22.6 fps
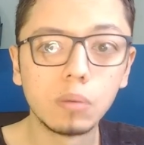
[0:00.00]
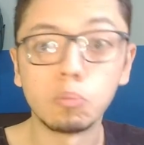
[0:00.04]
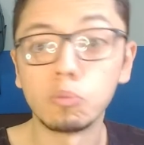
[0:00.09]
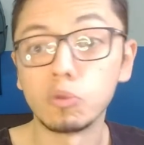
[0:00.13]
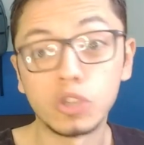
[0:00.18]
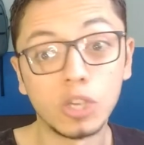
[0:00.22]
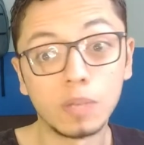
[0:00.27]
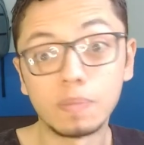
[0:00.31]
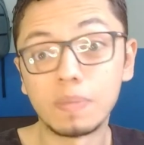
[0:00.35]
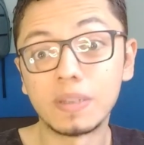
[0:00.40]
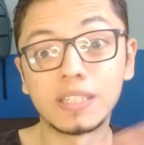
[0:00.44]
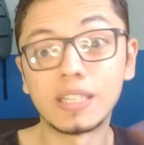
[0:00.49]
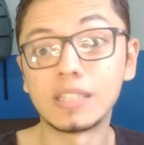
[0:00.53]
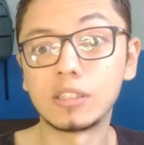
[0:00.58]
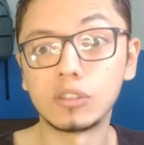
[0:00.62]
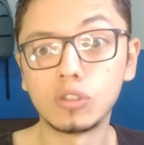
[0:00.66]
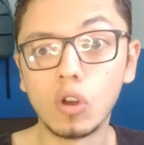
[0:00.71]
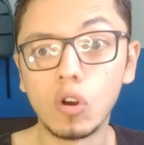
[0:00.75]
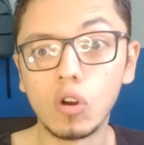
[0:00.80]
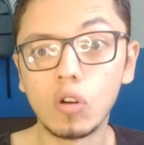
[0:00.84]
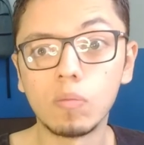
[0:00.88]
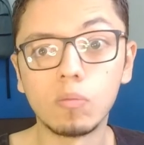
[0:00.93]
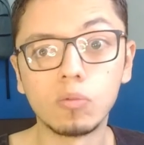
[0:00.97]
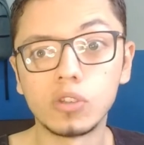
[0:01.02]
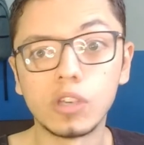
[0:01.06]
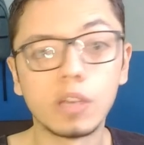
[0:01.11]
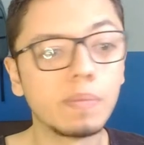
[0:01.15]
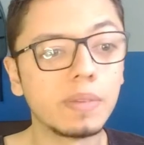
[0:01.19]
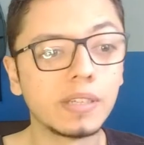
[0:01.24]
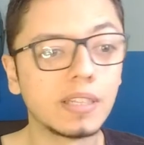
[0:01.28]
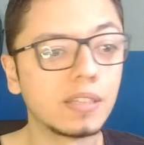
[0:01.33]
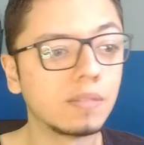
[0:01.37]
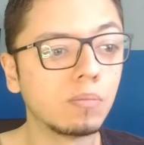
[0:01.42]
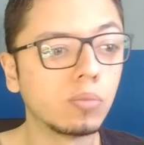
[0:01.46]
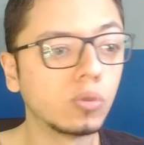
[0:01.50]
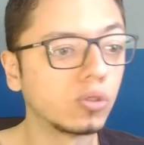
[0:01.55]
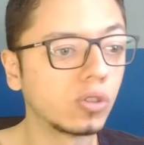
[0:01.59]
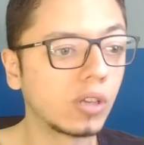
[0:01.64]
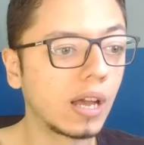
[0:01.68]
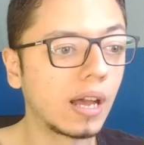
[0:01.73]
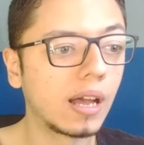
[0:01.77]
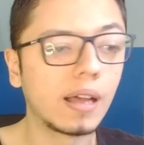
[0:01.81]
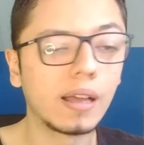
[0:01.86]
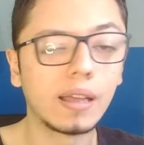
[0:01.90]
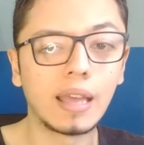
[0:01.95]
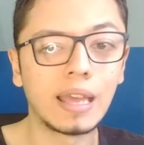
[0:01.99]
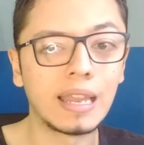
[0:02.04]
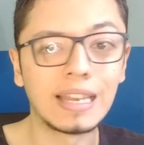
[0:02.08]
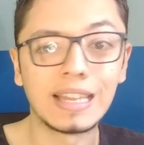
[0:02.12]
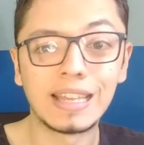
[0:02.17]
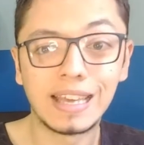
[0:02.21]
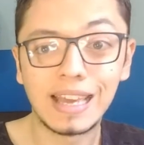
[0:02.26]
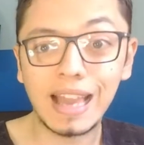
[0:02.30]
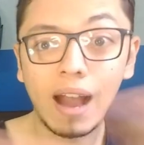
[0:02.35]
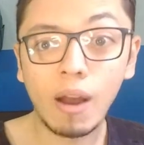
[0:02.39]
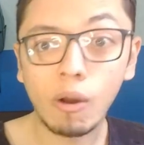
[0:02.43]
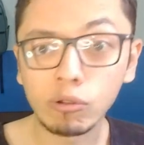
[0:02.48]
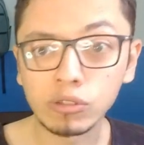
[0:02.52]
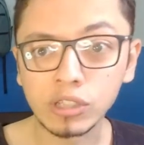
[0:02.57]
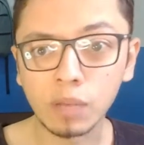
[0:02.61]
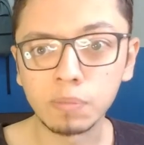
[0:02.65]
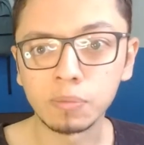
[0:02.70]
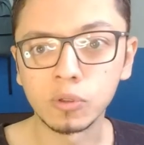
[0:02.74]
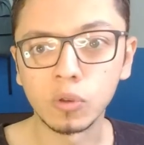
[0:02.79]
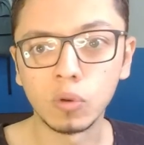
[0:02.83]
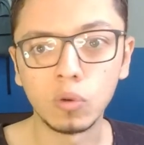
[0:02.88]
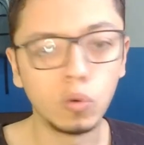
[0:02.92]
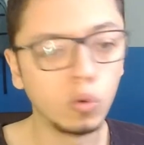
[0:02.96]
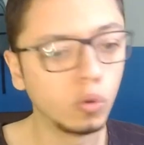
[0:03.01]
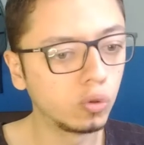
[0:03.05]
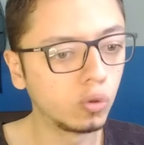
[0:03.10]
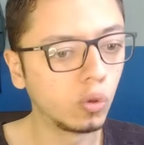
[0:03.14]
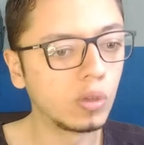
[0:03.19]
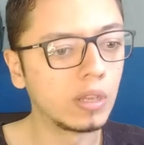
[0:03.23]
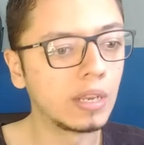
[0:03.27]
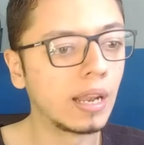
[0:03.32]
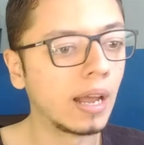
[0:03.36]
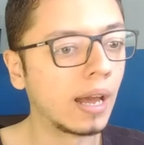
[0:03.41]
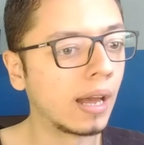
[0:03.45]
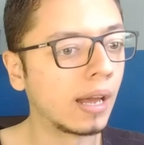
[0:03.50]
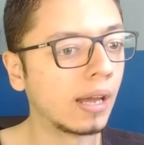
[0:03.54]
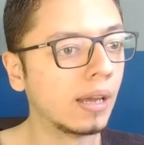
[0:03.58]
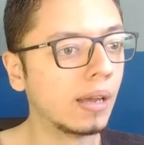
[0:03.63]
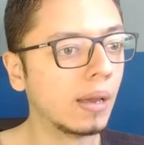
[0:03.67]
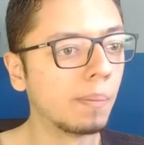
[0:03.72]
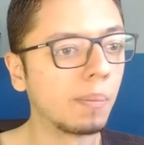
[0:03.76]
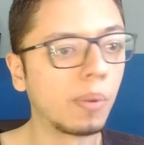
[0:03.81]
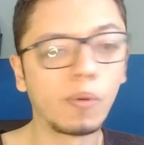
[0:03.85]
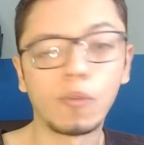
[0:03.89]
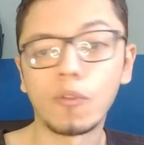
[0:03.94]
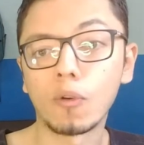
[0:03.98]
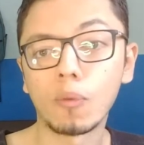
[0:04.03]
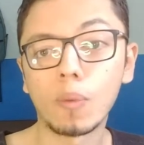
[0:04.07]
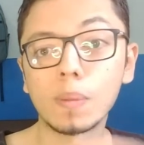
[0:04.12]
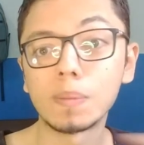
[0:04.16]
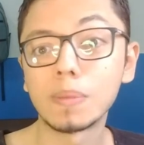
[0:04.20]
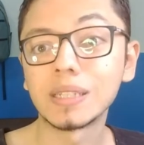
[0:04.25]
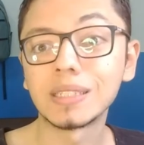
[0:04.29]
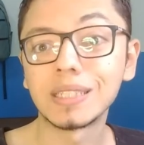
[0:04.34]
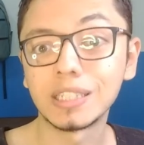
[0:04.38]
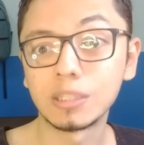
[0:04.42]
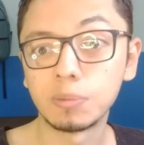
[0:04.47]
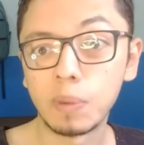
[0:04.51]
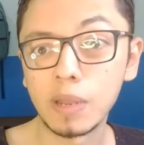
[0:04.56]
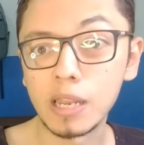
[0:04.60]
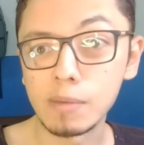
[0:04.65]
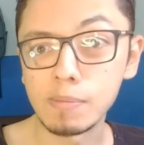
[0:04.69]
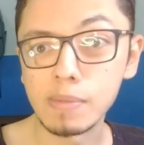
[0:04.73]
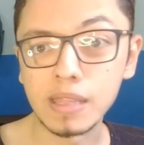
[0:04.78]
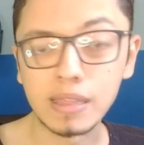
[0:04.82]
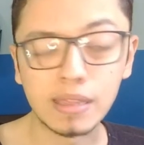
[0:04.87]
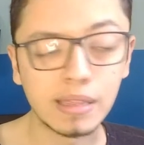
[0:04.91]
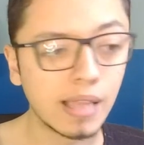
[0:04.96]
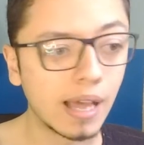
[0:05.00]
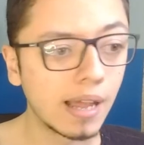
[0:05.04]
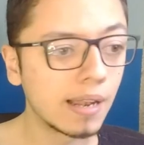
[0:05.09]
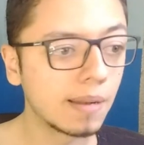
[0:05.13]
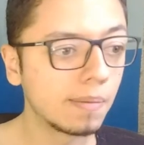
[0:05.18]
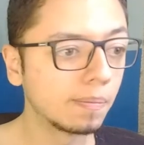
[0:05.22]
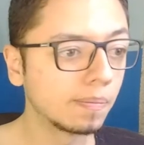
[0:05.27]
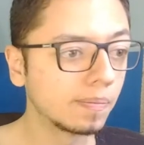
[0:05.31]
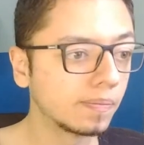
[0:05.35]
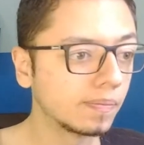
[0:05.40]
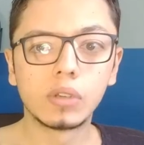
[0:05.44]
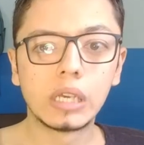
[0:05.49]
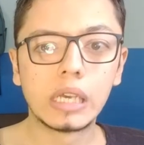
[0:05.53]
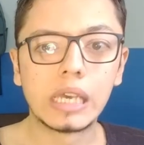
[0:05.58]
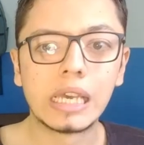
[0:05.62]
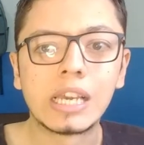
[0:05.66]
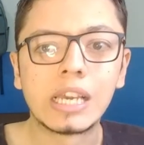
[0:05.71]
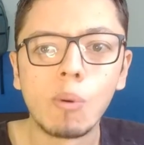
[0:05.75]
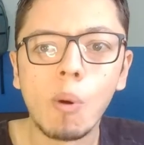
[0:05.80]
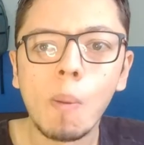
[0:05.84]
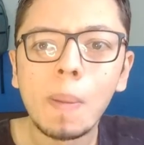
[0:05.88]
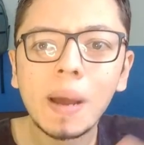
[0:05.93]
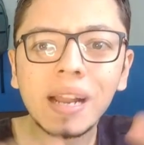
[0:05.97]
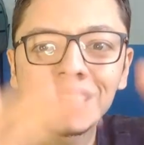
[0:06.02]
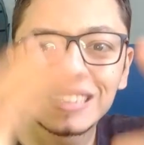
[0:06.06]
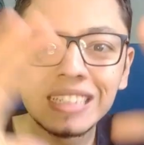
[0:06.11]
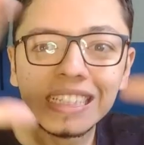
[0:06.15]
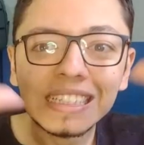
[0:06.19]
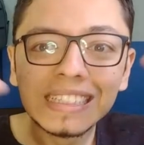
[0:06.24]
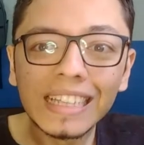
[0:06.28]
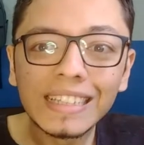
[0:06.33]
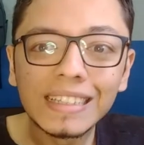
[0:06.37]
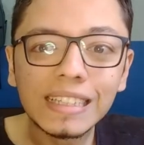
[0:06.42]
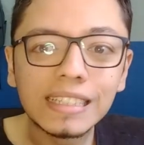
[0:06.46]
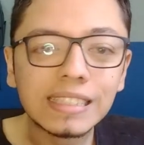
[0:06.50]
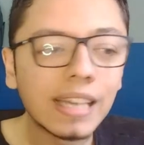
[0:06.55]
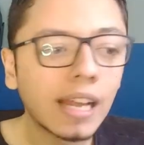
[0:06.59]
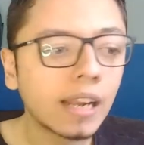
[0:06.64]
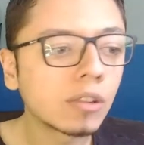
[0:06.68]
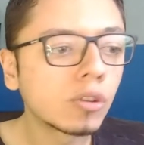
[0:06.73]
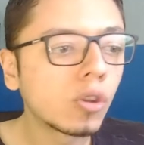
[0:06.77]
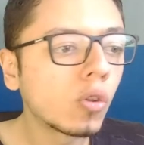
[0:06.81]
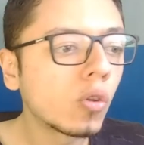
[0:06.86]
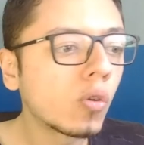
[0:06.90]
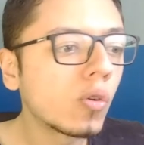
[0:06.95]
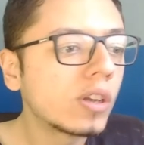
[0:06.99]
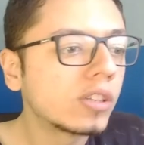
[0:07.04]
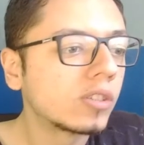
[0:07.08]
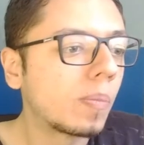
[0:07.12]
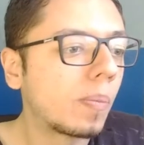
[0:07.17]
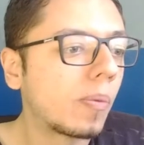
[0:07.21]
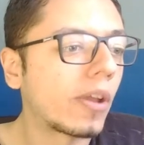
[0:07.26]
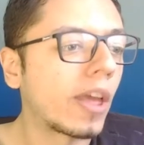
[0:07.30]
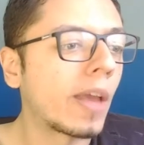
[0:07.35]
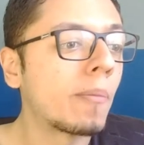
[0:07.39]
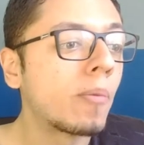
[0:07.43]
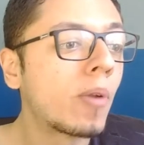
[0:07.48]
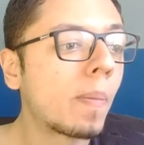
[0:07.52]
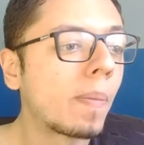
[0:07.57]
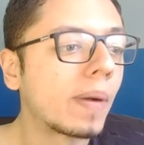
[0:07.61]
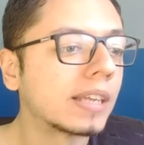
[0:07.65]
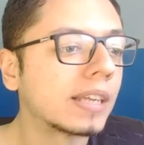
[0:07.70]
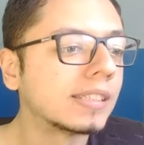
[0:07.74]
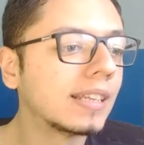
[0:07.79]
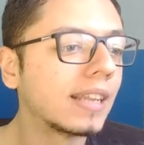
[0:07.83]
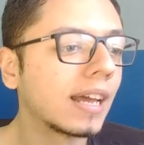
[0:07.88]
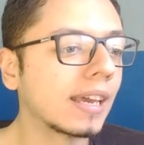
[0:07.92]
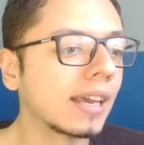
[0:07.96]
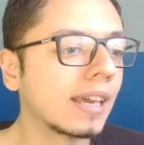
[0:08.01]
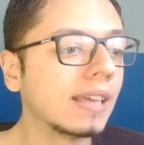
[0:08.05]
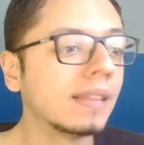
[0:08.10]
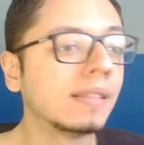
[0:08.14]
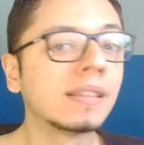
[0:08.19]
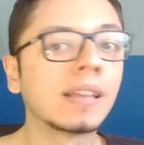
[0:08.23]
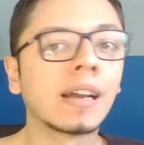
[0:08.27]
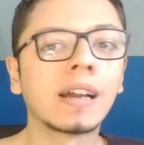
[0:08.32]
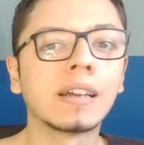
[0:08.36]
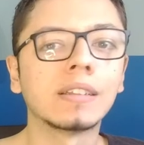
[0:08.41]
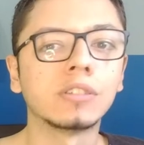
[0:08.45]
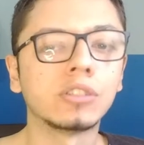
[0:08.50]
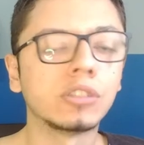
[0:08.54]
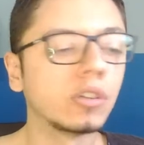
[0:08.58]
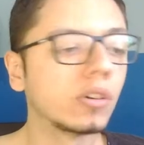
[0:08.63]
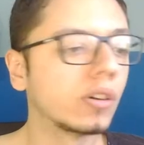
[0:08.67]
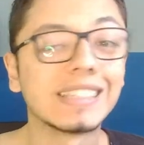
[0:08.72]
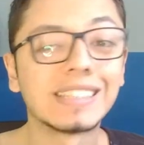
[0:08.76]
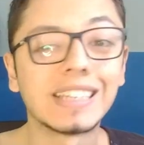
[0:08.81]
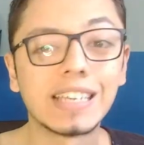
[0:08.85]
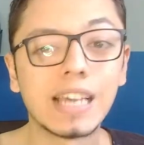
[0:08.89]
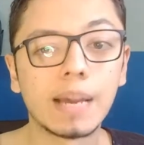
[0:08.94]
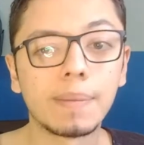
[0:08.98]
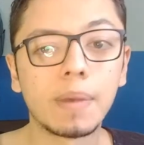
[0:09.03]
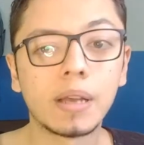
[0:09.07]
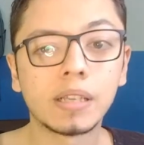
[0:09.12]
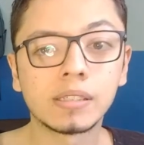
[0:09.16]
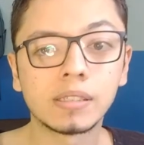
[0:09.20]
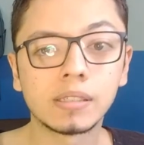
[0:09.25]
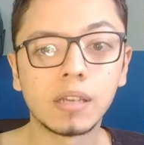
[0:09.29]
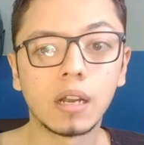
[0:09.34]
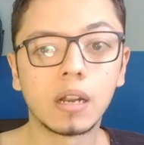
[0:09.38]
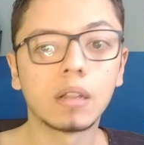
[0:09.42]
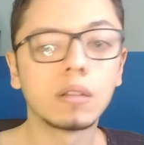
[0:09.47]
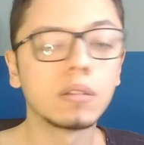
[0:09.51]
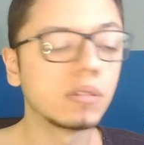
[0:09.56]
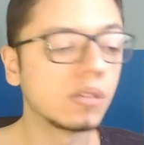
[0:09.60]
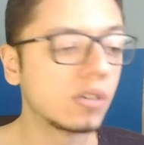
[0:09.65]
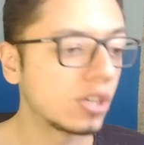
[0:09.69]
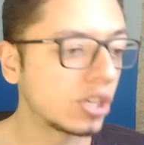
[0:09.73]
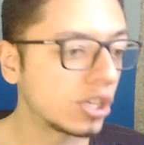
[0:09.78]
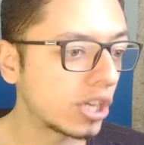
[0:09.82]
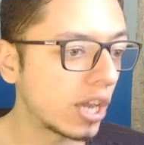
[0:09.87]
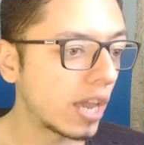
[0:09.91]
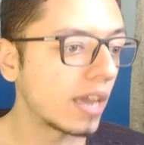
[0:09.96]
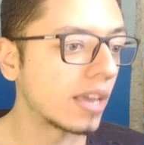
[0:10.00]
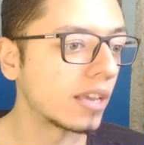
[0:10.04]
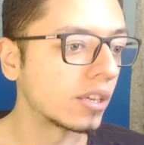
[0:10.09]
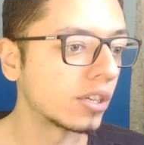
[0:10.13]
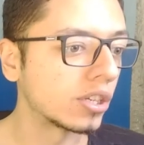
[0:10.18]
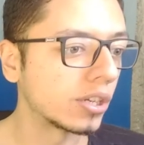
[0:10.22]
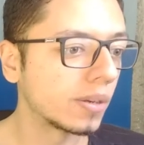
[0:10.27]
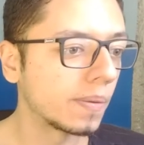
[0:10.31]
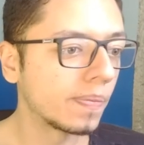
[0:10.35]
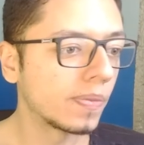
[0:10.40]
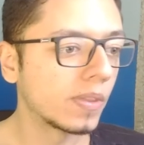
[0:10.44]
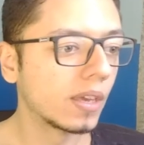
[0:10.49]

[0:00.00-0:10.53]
muchas veces no, muchas veces busca el caos absoluto y la performance más experimental. Y como para sintetizar todo eso, por ejemplo, aparece la quinta canción que se llama Subtle Change,